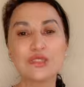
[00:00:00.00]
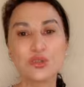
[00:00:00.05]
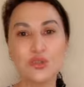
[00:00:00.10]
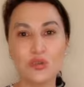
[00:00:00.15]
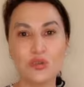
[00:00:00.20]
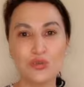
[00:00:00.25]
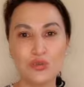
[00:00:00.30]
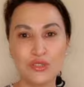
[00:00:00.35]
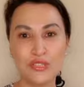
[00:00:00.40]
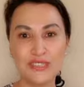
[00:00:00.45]

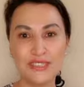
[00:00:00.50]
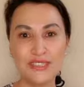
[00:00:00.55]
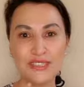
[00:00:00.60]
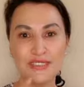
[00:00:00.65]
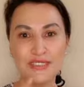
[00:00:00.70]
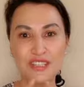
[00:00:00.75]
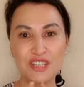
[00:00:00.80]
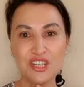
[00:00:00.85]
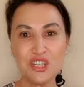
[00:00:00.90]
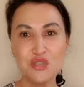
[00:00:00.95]

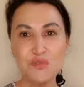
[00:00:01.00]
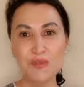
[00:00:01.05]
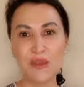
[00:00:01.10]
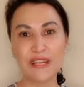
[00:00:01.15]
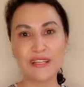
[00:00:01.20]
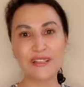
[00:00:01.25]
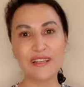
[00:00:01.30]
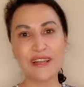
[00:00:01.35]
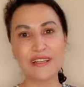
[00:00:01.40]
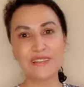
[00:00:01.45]
zorundasınız. İş
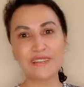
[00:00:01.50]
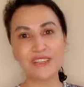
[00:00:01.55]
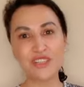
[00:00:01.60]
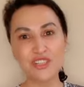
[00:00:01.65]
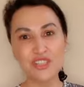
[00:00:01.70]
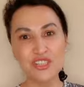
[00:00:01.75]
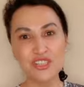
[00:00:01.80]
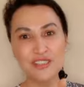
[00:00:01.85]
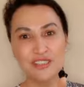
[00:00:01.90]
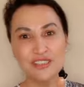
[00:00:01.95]
bekleyenler
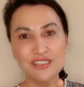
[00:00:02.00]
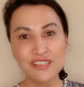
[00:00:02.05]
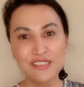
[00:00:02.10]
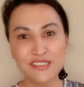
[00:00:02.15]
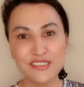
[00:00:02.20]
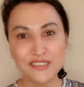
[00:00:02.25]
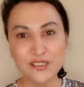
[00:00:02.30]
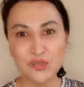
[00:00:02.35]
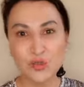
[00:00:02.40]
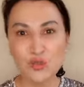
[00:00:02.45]
için
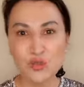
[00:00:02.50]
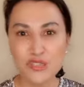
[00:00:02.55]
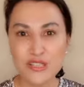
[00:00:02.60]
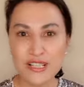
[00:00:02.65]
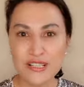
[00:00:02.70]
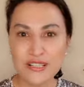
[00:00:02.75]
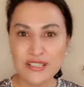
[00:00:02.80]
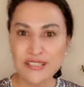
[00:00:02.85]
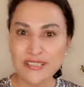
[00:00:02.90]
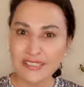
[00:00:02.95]
yakın
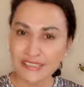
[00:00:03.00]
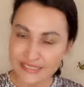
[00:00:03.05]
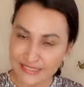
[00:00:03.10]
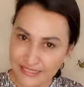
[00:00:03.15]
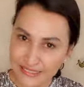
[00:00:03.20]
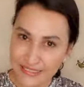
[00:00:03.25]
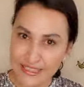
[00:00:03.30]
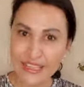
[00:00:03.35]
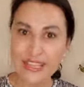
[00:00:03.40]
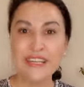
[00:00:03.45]

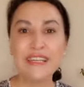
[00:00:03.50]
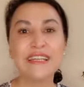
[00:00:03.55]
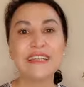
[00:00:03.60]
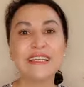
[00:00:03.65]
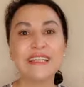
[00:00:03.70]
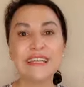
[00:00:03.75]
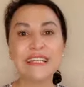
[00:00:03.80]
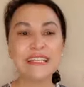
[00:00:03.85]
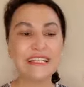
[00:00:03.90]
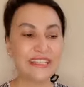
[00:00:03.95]
dostlarınızın
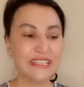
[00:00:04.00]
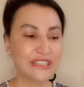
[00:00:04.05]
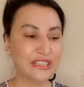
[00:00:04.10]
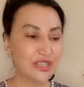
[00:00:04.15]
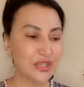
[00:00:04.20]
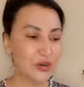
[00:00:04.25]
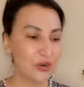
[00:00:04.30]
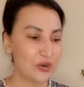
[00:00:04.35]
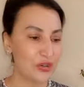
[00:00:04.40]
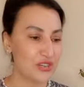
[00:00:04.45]

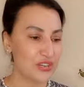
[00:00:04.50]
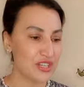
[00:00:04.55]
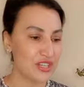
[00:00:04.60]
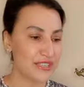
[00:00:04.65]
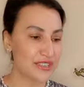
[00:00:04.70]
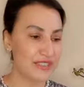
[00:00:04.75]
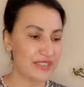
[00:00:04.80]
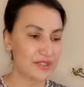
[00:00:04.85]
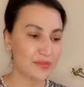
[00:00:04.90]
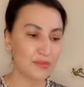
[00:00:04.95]
iyiliğini
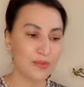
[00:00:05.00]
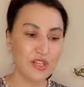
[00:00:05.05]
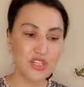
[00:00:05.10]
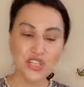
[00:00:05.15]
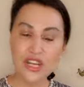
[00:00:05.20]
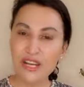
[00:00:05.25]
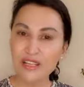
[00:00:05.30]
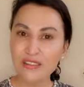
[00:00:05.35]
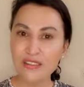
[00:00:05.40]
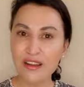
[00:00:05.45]
göreceksiniz.
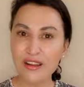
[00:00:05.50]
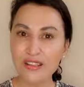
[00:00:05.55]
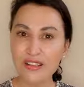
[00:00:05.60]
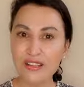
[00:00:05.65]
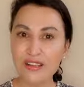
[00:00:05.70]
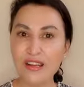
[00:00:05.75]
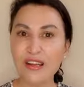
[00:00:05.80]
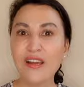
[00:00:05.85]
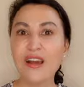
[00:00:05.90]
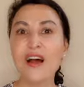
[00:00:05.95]
Başaklar,
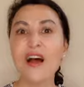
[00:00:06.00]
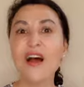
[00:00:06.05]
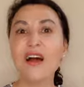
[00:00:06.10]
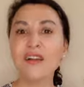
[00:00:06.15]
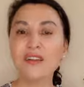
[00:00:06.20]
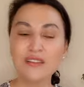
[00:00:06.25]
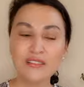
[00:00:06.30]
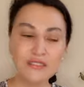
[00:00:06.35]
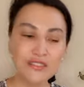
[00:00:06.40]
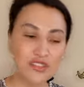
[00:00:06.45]

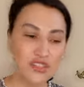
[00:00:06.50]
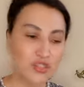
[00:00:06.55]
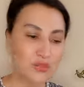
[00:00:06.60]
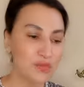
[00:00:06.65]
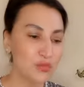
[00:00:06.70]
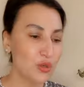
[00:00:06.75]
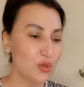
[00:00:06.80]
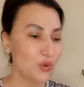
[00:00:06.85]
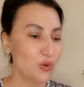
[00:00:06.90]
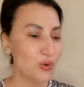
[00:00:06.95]

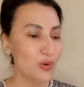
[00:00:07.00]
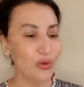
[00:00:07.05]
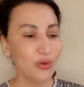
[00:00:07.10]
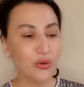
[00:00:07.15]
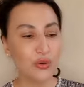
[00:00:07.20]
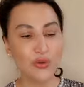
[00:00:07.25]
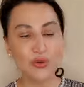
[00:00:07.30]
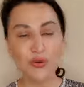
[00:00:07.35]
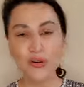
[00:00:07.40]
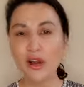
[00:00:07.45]
arkadaşım yok, o
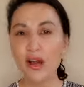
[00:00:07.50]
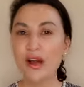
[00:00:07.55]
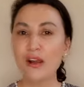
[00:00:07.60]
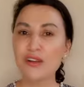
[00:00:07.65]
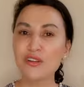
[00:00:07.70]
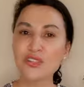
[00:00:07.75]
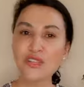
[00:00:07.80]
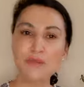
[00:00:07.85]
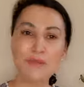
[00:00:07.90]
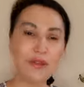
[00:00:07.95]
yok,
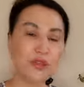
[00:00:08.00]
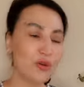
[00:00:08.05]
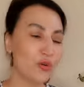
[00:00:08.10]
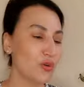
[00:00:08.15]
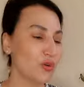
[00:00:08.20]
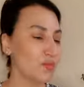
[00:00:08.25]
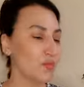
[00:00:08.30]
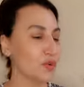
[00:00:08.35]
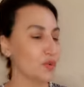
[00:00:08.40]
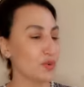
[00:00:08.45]
harcama
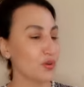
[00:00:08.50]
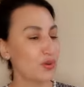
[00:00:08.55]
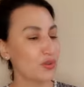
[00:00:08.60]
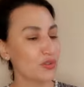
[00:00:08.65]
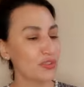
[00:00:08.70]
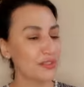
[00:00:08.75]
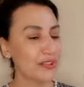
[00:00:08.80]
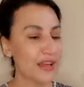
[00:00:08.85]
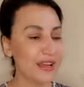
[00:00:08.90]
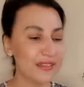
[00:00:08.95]
yok, bu yok
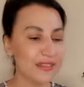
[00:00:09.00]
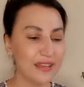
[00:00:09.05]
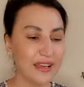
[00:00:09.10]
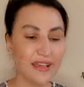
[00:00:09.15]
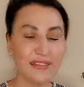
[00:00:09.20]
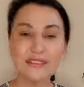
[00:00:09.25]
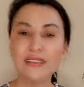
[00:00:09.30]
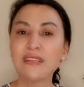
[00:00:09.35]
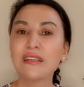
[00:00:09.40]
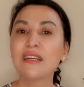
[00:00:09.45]
derken